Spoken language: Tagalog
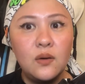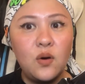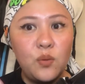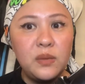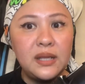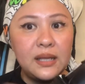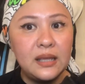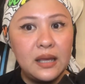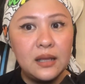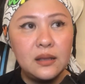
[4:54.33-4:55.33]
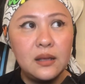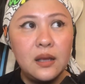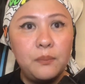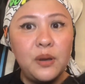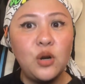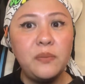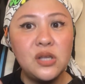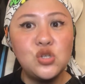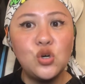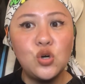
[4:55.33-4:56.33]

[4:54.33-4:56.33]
Komine din. Pero medyo